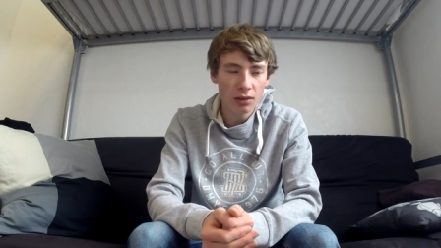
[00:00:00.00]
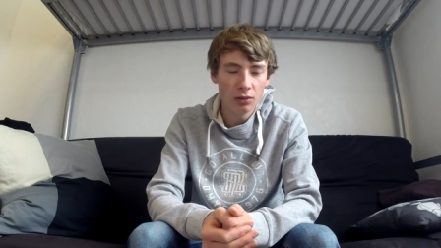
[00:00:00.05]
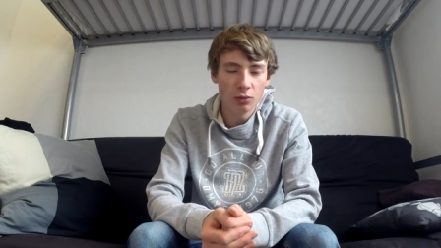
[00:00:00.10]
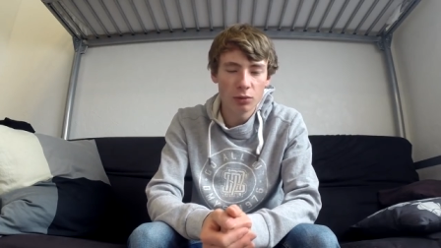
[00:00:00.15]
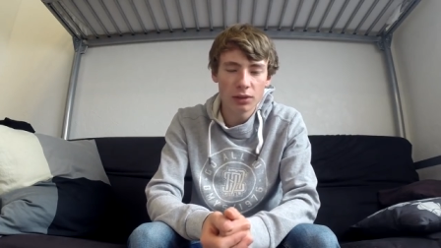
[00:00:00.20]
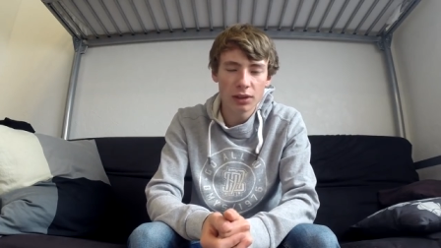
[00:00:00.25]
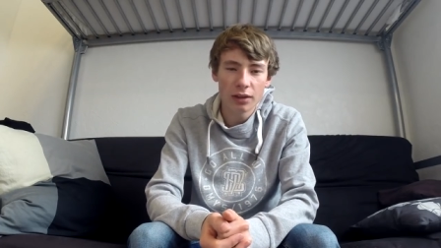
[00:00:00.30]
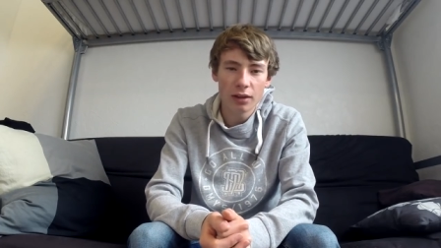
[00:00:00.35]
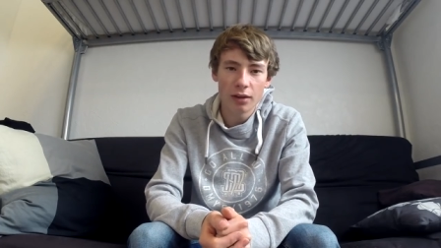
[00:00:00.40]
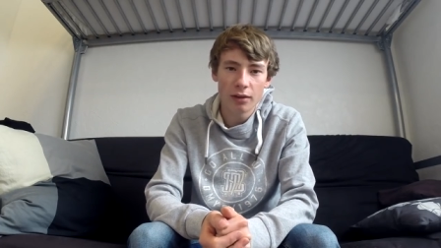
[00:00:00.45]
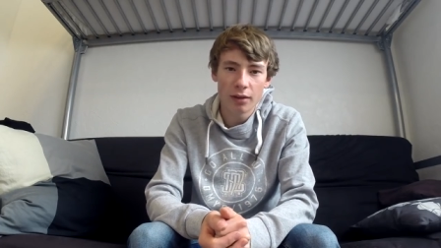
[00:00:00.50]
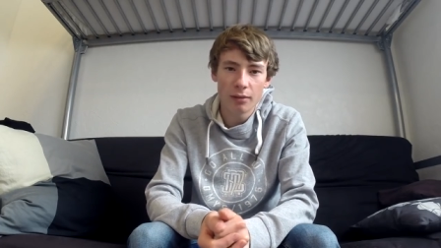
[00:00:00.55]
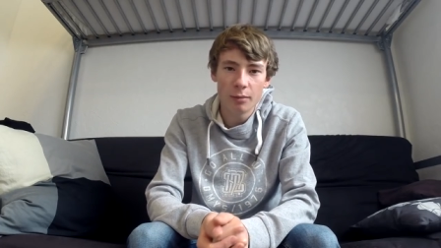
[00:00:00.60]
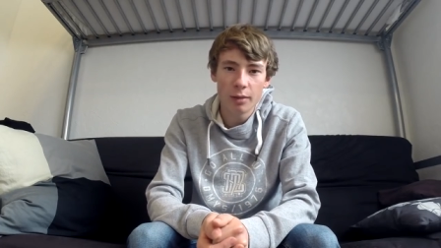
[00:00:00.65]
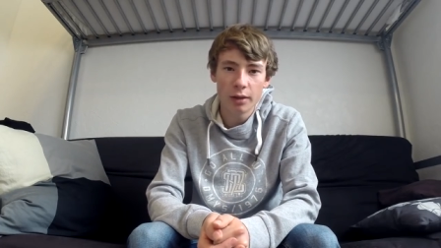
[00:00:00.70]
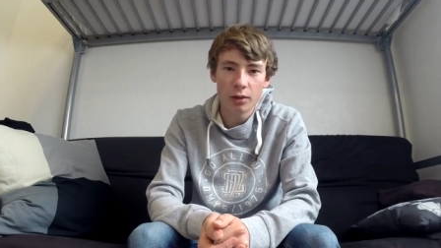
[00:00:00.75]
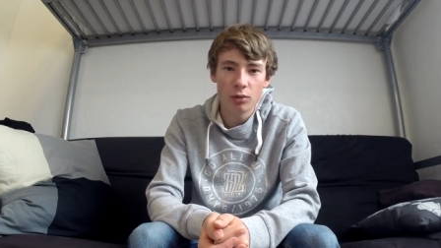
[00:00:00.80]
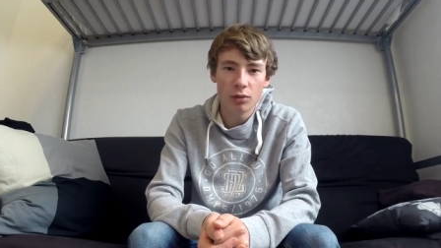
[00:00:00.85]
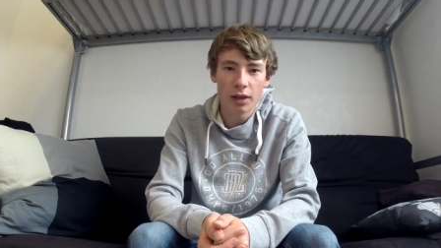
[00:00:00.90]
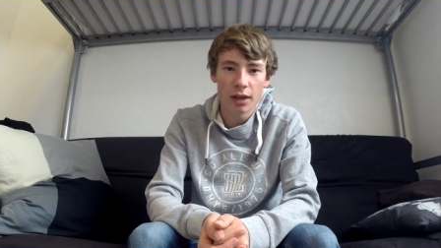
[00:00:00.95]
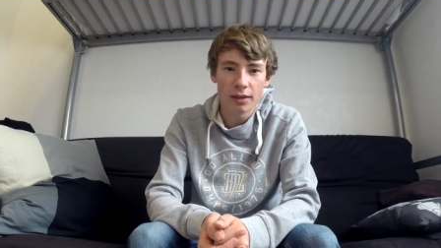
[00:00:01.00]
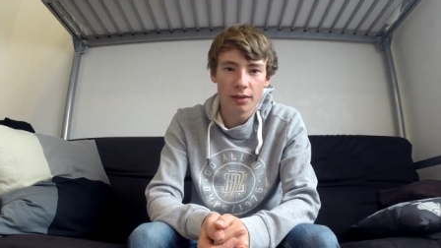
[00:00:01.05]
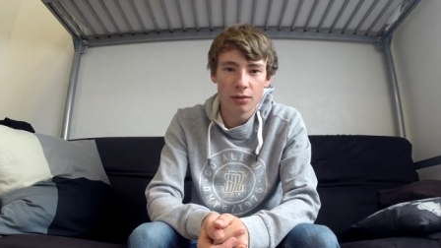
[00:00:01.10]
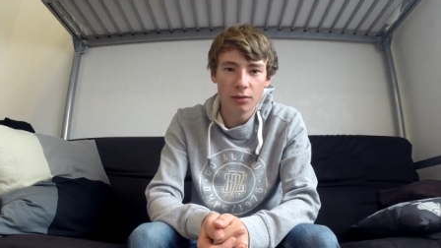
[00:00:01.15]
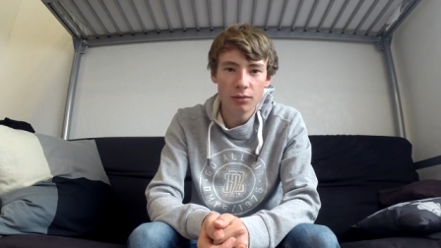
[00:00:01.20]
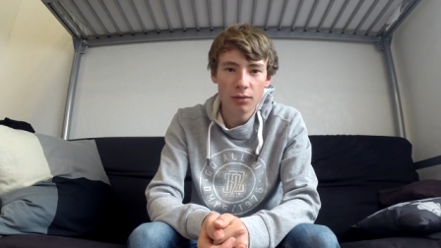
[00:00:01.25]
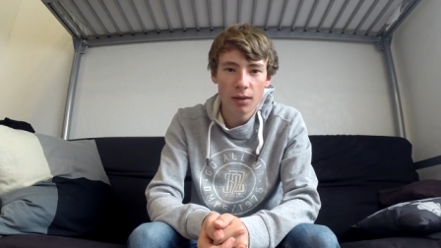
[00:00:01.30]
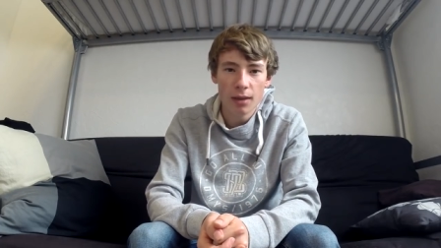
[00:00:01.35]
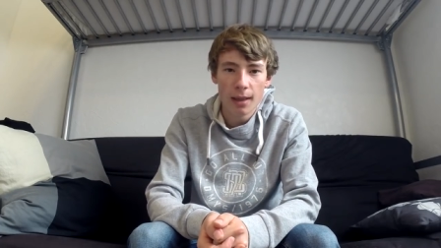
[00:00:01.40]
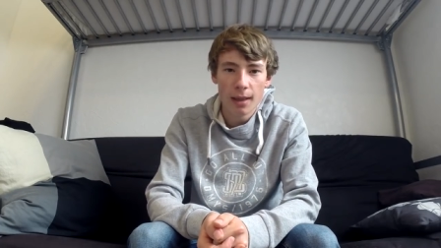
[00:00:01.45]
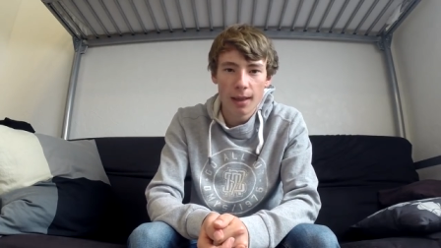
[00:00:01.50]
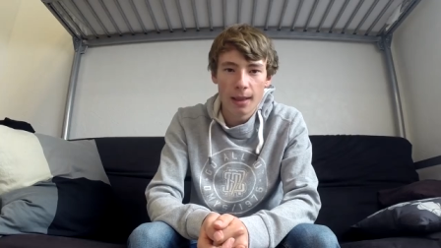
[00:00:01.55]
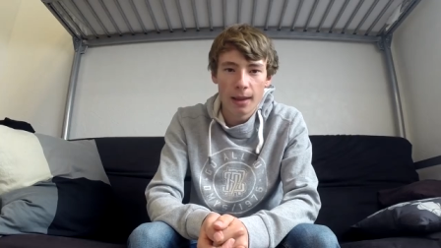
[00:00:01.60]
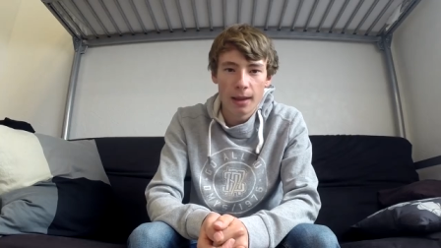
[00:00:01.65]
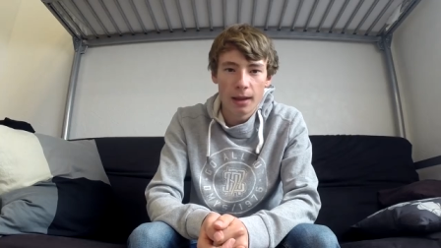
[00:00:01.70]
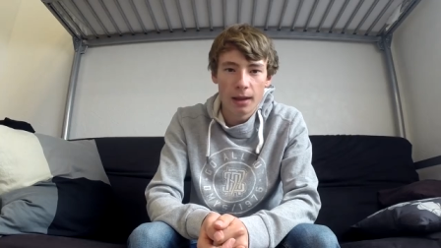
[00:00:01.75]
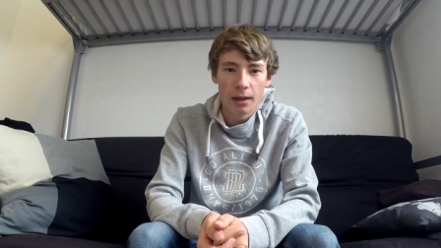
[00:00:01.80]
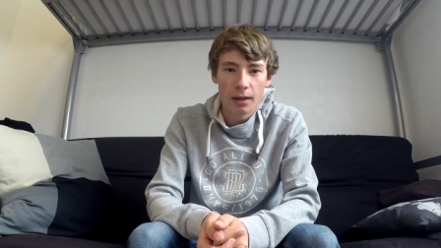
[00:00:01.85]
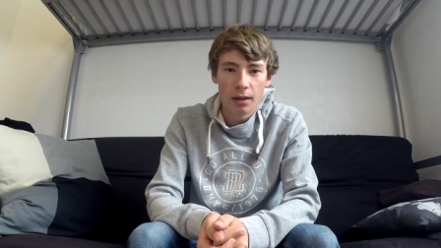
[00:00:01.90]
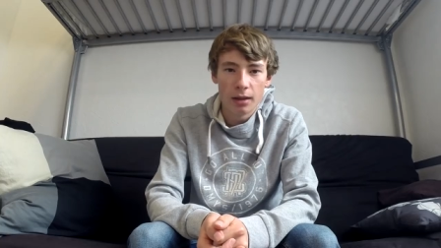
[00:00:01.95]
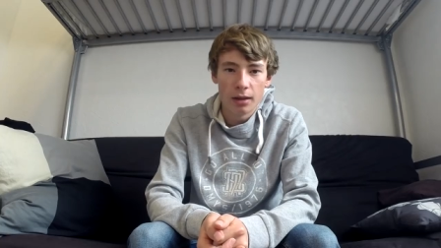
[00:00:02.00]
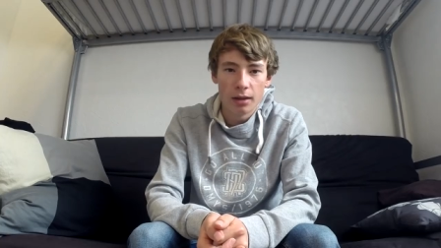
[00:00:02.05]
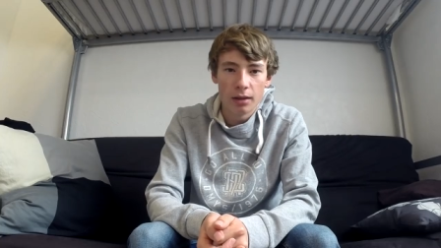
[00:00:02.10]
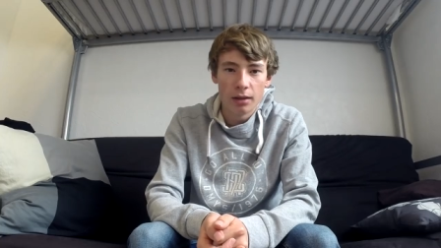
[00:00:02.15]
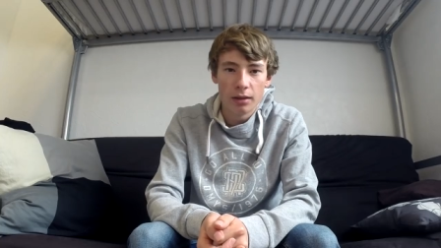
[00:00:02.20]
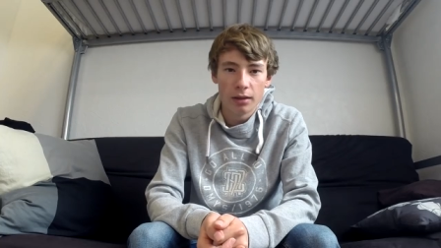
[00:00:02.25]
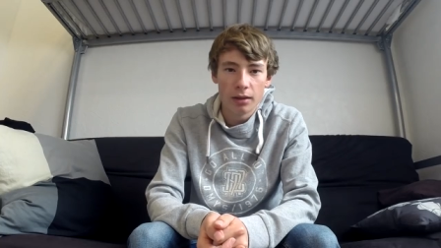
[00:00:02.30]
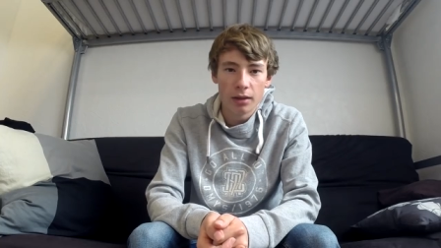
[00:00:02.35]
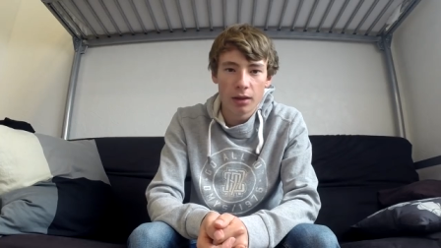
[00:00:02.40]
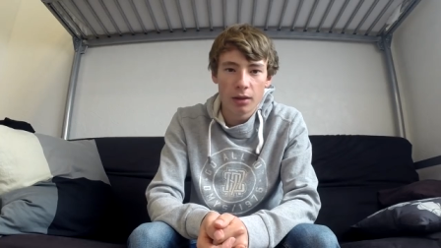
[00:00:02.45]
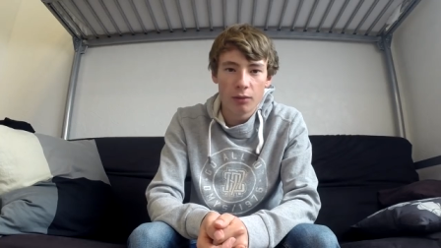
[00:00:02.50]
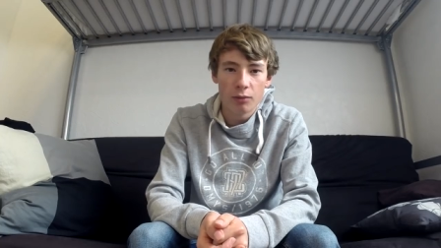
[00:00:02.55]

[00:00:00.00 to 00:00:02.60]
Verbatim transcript: Donc ça va vraiment être l'occasion. Euh,